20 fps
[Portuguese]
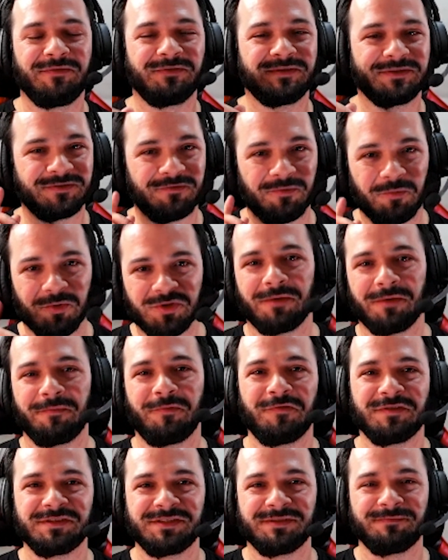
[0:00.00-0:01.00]
você vai mostrar
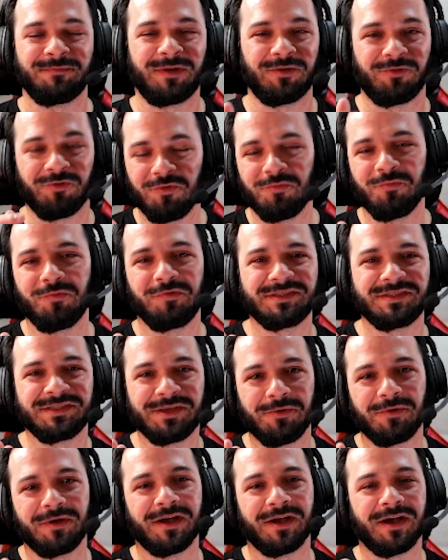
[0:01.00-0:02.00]
para todo mundo que você é o
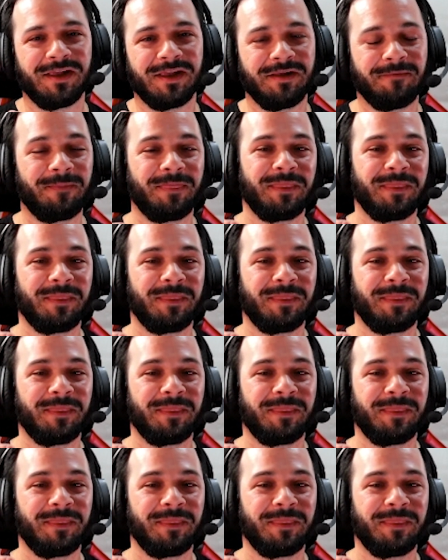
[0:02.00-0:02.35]
cara.